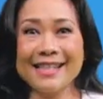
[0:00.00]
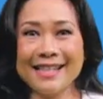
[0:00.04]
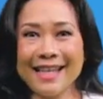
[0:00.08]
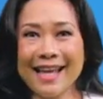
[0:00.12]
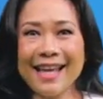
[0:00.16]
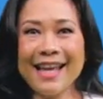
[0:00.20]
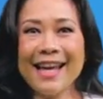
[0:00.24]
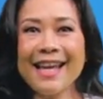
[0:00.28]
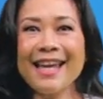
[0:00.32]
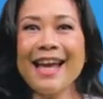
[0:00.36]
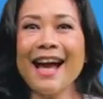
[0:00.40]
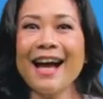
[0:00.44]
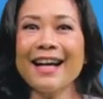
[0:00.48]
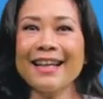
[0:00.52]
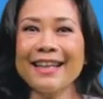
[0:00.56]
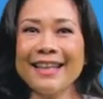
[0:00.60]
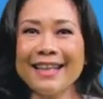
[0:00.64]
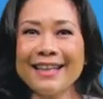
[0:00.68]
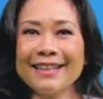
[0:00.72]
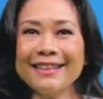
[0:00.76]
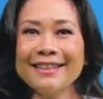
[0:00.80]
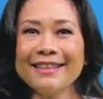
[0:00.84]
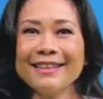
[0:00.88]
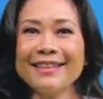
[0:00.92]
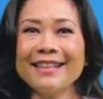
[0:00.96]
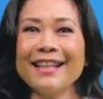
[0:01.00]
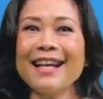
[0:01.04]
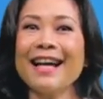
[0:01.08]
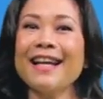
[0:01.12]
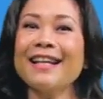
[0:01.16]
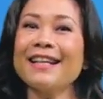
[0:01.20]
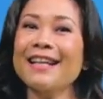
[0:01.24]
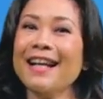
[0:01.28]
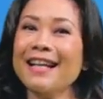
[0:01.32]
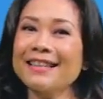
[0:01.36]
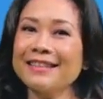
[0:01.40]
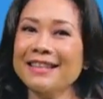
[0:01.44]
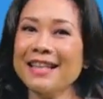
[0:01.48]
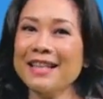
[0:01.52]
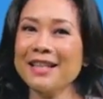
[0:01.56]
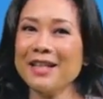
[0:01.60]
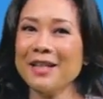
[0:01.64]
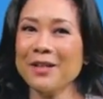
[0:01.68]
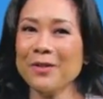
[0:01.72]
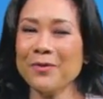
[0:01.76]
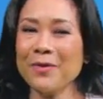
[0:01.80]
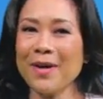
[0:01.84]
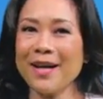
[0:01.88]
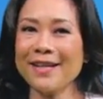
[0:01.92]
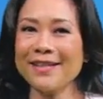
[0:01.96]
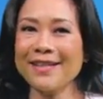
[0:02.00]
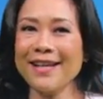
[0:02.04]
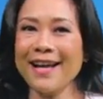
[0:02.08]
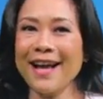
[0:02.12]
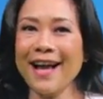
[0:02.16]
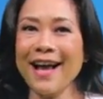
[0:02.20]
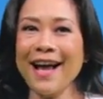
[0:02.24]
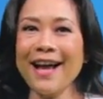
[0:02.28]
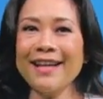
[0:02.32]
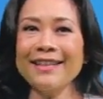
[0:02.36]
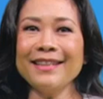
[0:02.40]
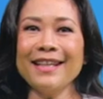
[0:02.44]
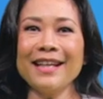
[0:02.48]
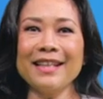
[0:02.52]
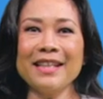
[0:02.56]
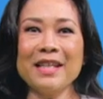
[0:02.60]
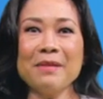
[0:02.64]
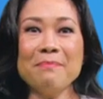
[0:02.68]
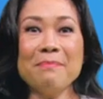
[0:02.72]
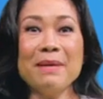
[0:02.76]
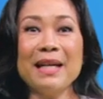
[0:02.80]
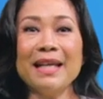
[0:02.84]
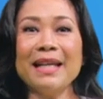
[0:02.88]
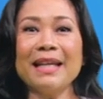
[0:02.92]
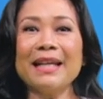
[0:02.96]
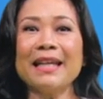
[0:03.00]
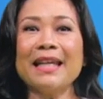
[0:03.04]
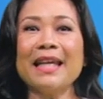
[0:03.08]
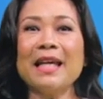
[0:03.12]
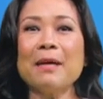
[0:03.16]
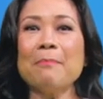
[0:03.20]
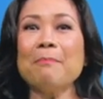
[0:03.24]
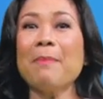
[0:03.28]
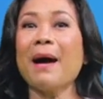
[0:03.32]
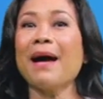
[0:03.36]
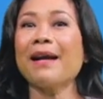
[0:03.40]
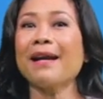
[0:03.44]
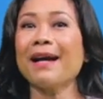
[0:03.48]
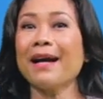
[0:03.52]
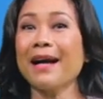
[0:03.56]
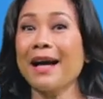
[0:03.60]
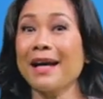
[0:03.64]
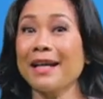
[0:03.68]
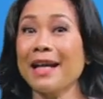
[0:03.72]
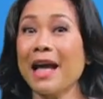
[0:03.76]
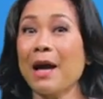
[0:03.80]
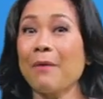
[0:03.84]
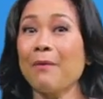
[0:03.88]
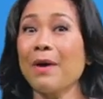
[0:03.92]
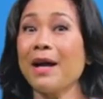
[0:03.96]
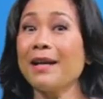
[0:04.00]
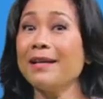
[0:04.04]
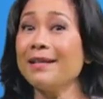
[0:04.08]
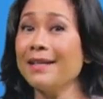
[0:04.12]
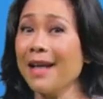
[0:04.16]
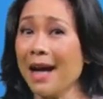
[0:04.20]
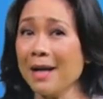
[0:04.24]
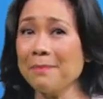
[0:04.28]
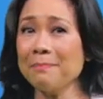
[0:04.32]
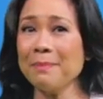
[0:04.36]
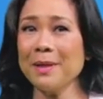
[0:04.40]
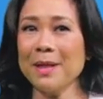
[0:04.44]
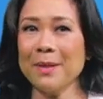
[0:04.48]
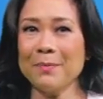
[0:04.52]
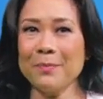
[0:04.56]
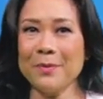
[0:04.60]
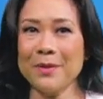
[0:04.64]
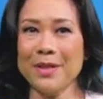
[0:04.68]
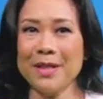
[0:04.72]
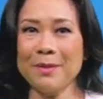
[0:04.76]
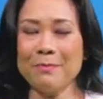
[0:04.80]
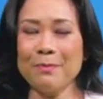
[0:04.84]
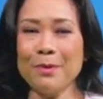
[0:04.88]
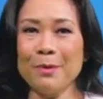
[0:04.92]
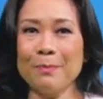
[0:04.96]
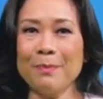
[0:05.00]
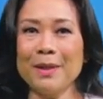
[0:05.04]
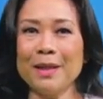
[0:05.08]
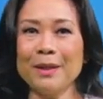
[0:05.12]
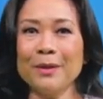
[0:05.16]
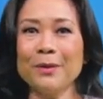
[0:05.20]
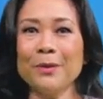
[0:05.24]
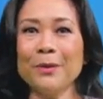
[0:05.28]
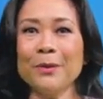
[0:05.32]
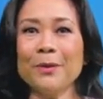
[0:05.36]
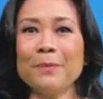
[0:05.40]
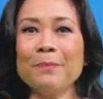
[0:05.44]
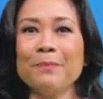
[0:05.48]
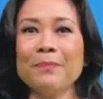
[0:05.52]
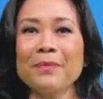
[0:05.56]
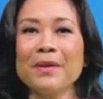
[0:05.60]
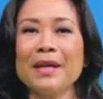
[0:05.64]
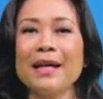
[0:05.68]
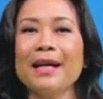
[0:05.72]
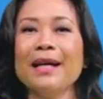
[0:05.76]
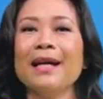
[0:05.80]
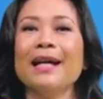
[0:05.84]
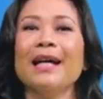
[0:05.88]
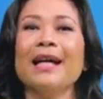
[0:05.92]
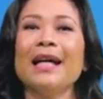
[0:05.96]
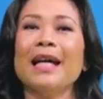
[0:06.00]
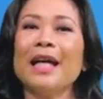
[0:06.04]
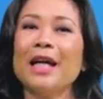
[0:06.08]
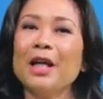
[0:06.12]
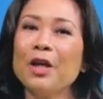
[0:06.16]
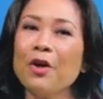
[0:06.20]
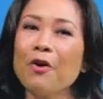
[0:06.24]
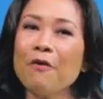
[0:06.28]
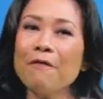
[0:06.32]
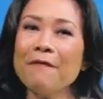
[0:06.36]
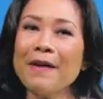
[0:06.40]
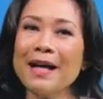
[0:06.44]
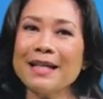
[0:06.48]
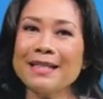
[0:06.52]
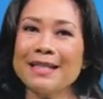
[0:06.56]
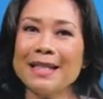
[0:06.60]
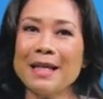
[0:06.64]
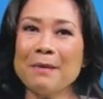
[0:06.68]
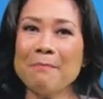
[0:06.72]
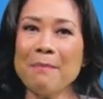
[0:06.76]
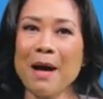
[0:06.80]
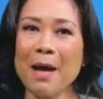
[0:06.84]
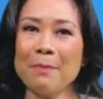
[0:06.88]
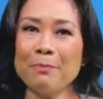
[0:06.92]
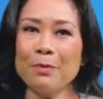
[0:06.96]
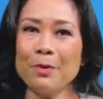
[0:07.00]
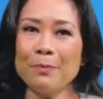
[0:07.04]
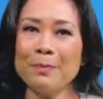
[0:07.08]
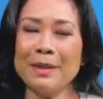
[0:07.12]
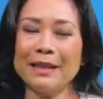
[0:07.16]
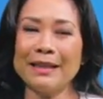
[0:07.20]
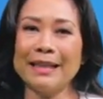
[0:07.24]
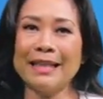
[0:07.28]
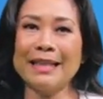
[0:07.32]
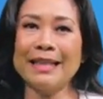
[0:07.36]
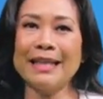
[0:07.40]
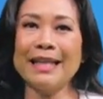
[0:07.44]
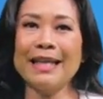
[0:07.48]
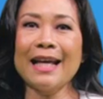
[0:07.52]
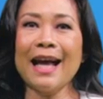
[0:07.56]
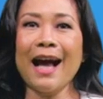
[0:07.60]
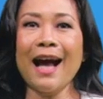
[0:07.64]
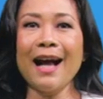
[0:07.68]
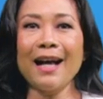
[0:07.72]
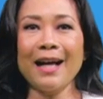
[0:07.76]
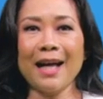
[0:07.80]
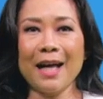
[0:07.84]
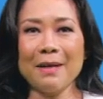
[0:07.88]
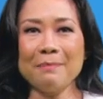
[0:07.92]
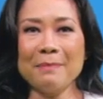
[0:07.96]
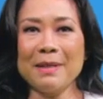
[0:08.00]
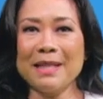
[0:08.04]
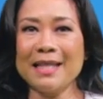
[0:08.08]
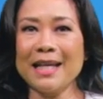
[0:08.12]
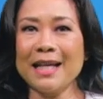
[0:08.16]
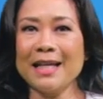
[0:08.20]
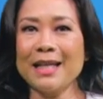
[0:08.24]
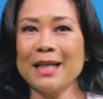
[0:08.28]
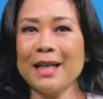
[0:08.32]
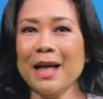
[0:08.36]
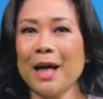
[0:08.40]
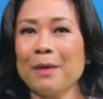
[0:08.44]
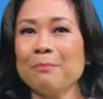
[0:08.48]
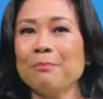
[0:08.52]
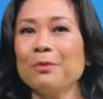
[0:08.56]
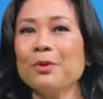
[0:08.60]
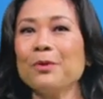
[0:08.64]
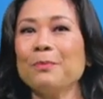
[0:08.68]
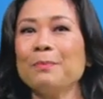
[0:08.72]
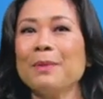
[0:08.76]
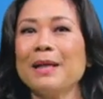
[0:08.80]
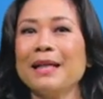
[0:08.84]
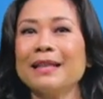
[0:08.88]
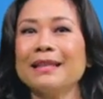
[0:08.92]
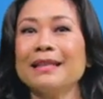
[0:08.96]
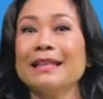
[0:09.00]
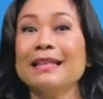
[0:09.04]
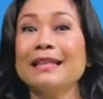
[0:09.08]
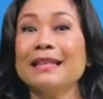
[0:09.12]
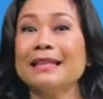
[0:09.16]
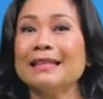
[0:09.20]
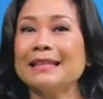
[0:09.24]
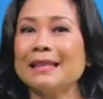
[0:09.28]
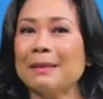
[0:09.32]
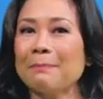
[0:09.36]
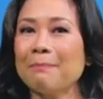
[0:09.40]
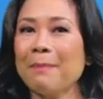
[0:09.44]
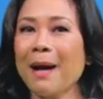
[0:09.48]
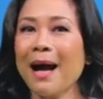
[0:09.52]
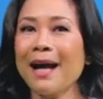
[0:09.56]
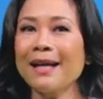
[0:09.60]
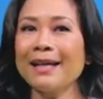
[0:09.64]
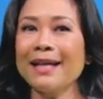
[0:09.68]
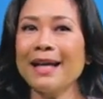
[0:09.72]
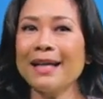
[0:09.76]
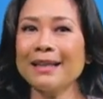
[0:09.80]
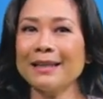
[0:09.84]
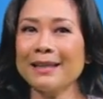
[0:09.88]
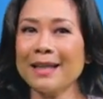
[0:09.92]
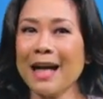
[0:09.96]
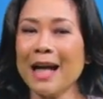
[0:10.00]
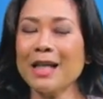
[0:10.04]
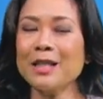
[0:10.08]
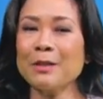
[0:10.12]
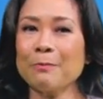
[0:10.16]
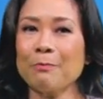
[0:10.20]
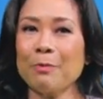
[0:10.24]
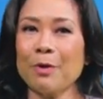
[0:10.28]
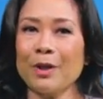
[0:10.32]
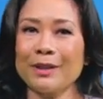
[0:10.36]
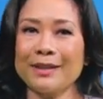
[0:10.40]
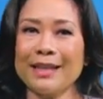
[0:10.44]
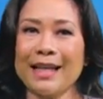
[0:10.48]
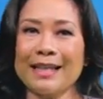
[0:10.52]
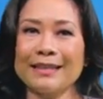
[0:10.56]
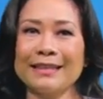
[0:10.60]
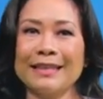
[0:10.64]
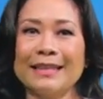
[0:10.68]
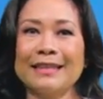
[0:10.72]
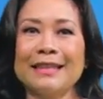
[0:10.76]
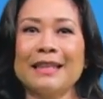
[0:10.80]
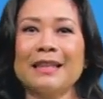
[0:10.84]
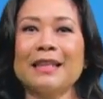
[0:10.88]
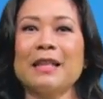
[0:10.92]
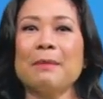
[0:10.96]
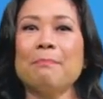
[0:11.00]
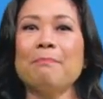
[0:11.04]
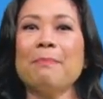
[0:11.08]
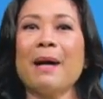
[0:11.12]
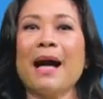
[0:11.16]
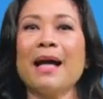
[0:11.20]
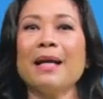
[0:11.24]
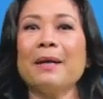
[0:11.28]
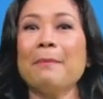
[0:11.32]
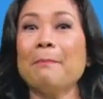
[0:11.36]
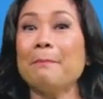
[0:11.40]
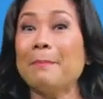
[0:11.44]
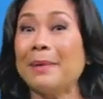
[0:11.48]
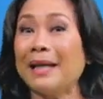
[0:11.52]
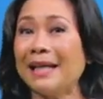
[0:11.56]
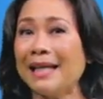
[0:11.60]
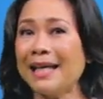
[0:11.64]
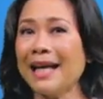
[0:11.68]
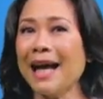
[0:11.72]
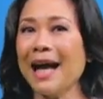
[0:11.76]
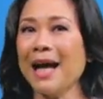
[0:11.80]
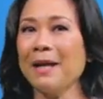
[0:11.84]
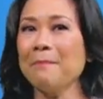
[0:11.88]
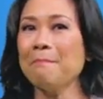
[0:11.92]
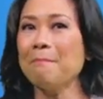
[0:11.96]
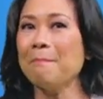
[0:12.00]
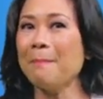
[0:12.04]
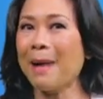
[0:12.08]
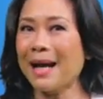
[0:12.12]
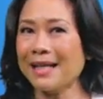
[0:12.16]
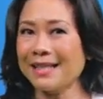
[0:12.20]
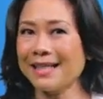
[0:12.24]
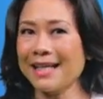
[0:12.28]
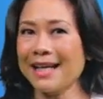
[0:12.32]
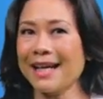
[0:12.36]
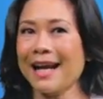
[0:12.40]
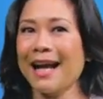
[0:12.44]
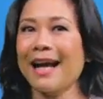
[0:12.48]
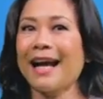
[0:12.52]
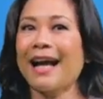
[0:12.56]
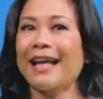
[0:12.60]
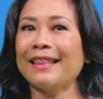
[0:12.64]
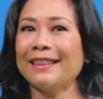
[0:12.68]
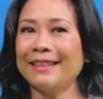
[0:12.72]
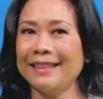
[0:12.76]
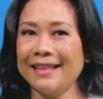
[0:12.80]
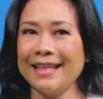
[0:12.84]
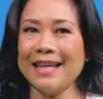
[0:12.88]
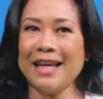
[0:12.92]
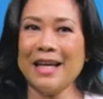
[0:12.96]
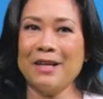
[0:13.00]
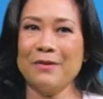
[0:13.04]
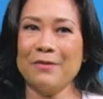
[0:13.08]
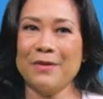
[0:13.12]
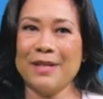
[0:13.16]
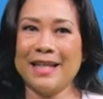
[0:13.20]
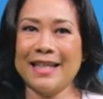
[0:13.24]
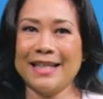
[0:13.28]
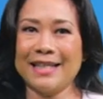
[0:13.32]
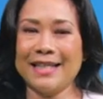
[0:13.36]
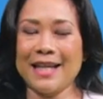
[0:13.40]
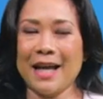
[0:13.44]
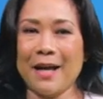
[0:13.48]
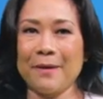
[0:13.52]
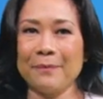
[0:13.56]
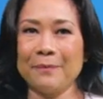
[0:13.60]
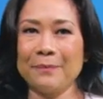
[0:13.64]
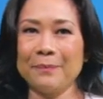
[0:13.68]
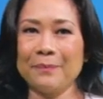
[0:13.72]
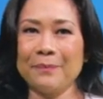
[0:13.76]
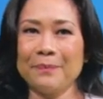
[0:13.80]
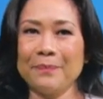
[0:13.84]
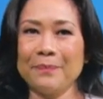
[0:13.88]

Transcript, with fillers: Saya yakin dengan rasa kekeluargaan yang dimiliki para karyawan dan pengemudi Bluebird Group, inovasi My Bluebird ini akan menjadikan Bluebird sebagai transportasi terdepan pilihan masyarakat di Indonesia.